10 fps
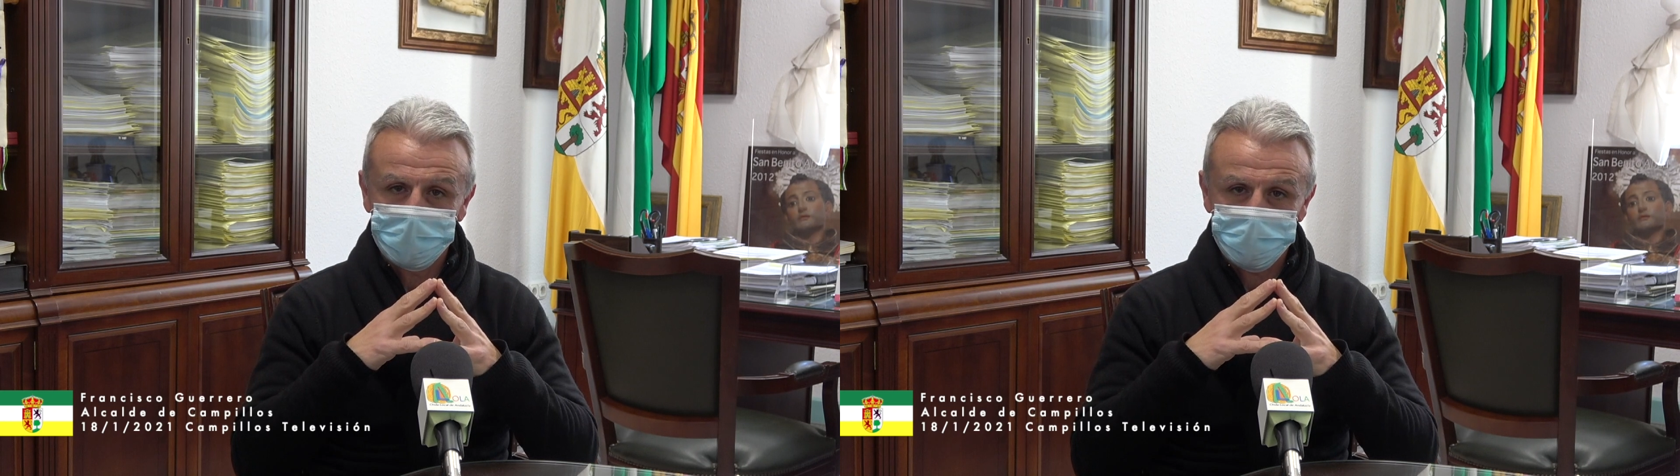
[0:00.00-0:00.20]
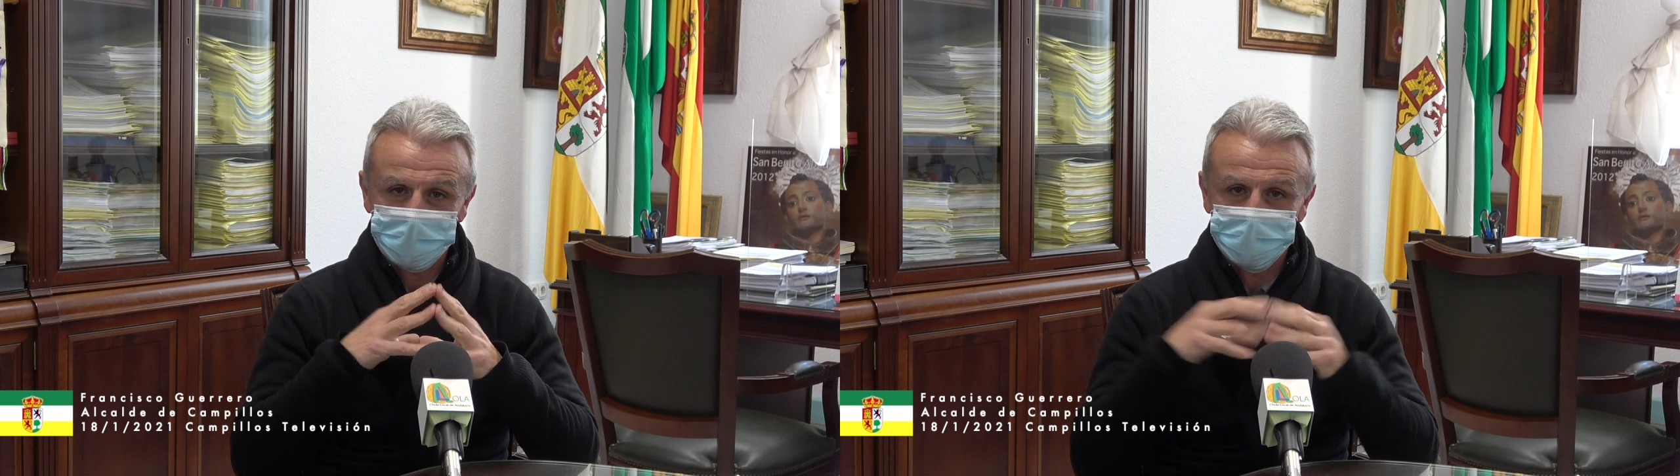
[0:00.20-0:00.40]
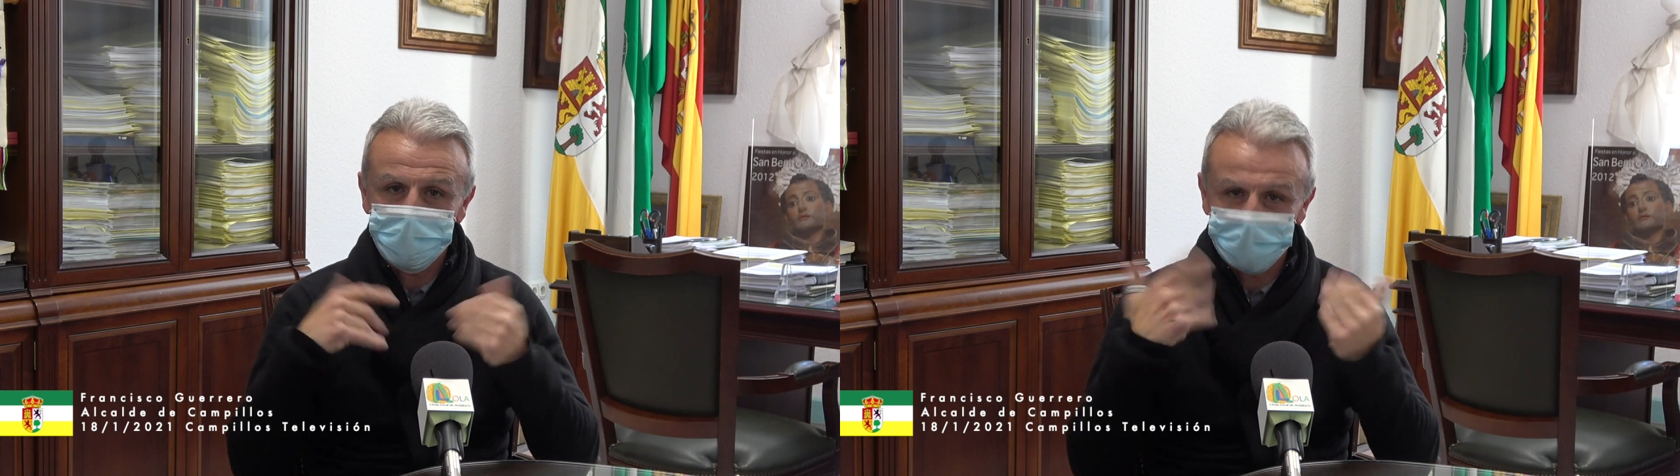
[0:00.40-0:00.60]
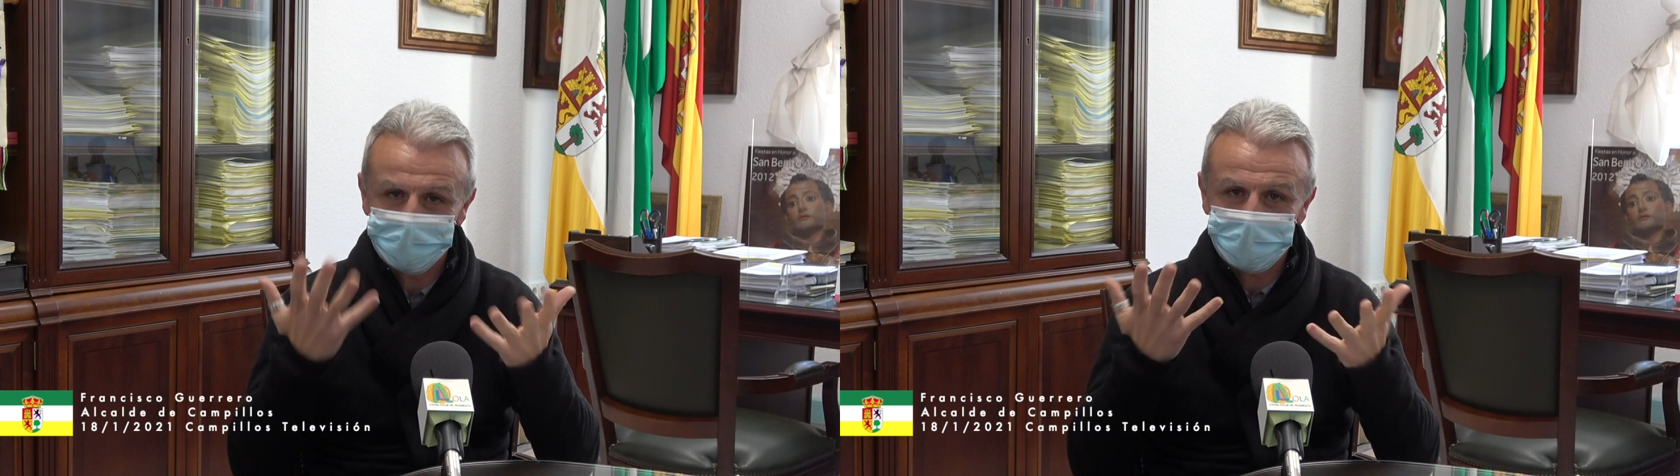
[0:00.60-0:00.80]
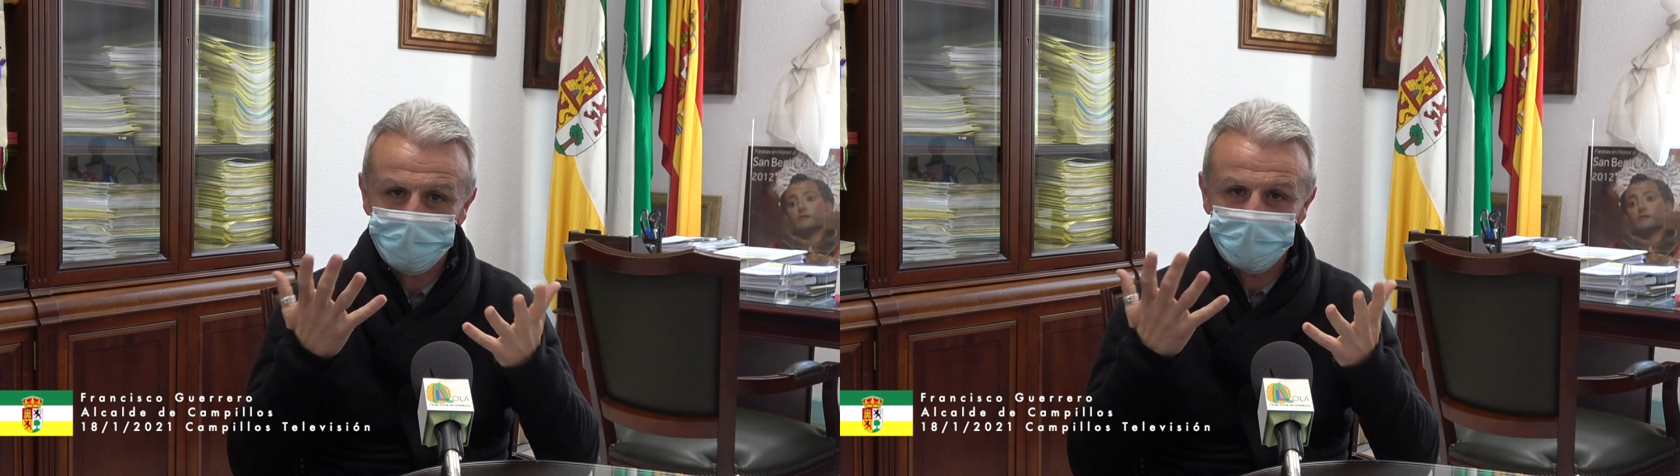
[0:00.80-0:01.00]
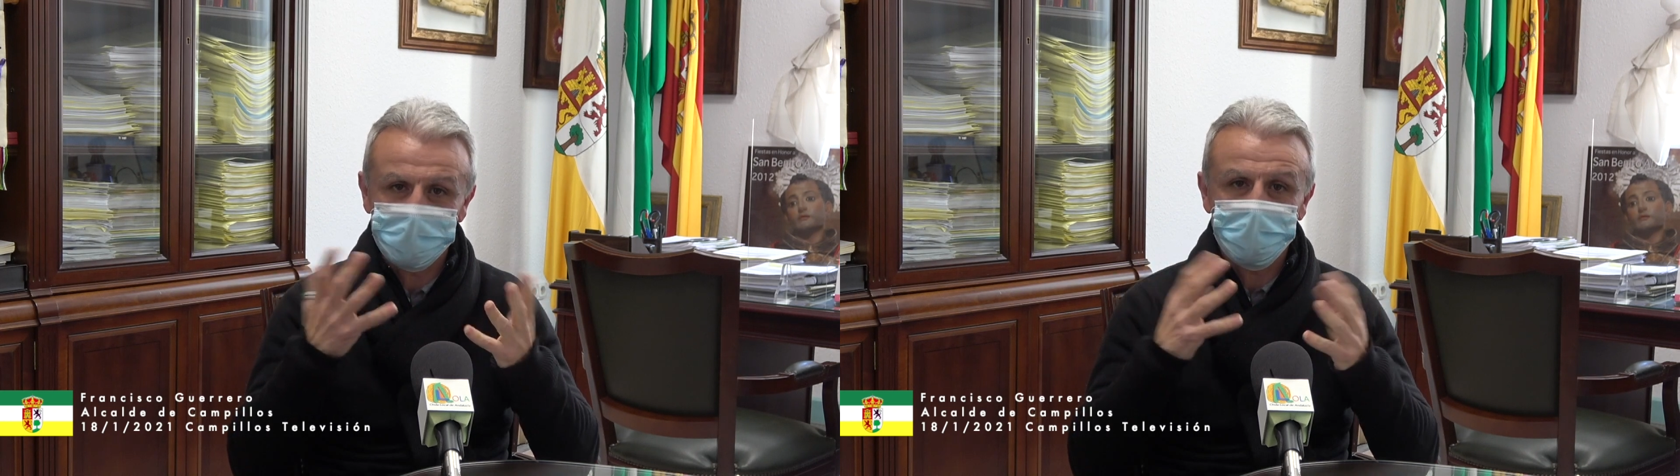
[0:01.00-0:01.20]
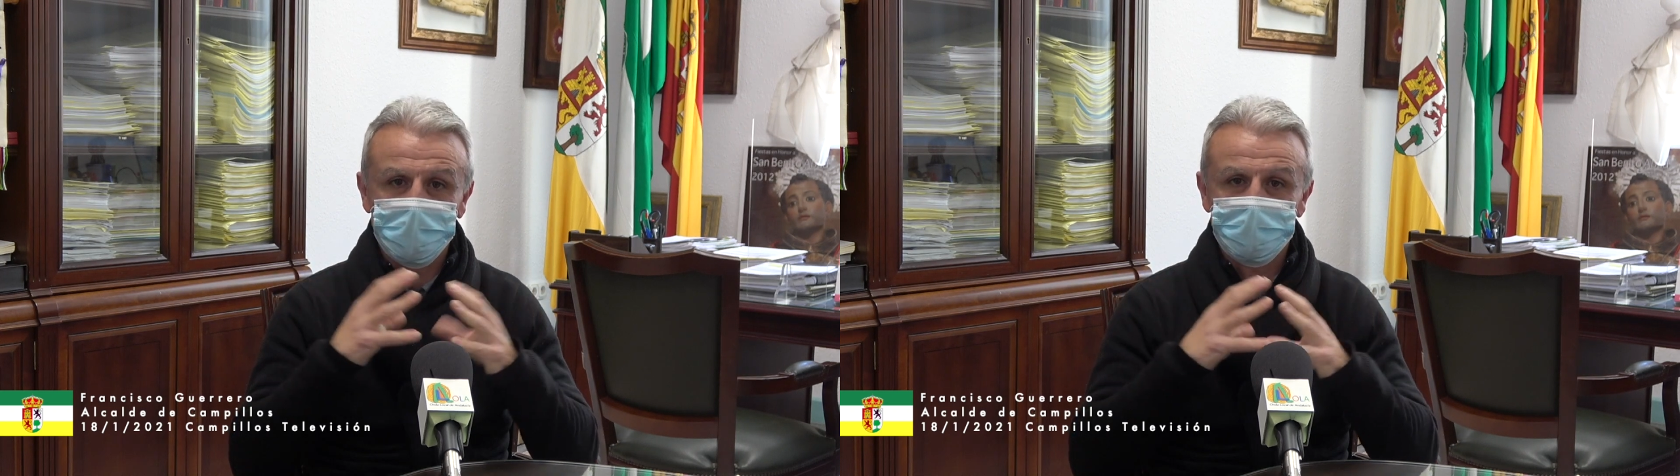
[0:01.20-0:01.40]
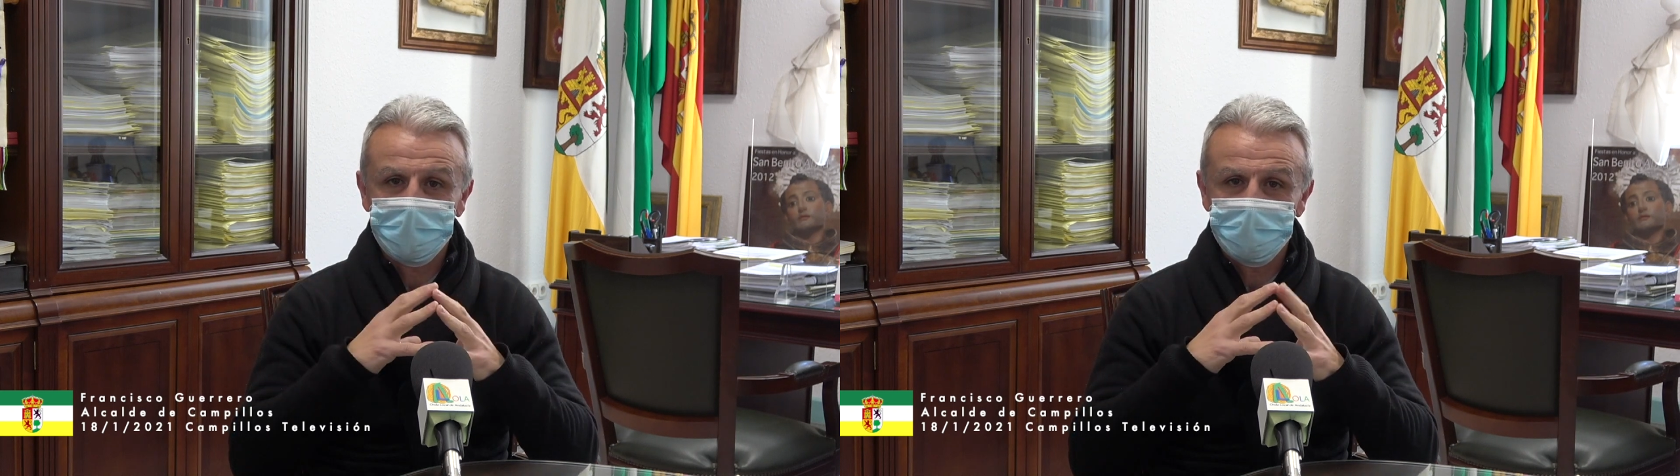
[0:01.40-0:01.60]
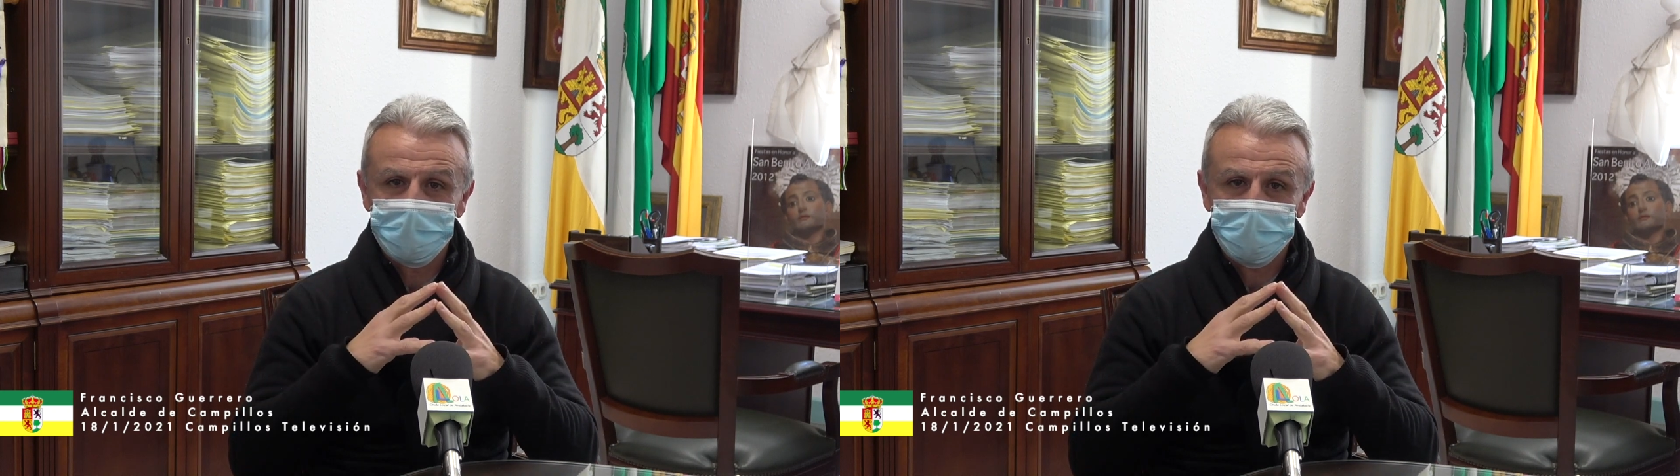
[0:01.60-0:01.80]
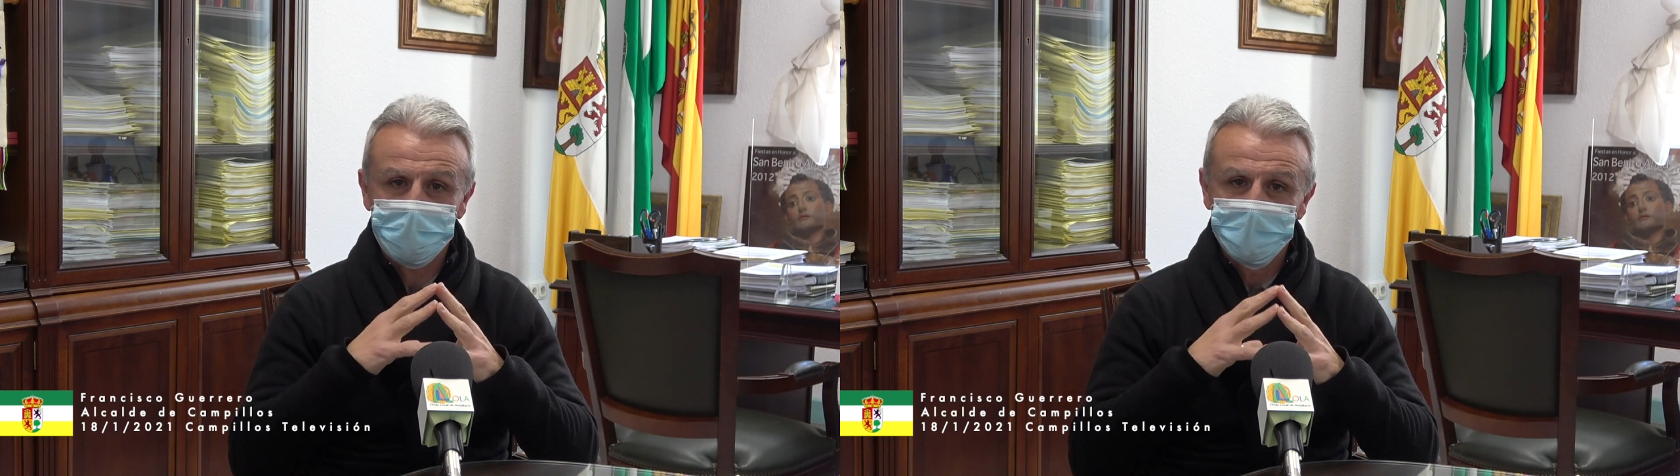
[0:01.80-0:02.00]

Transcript: o sea, que no estaban respetando el confinamiento.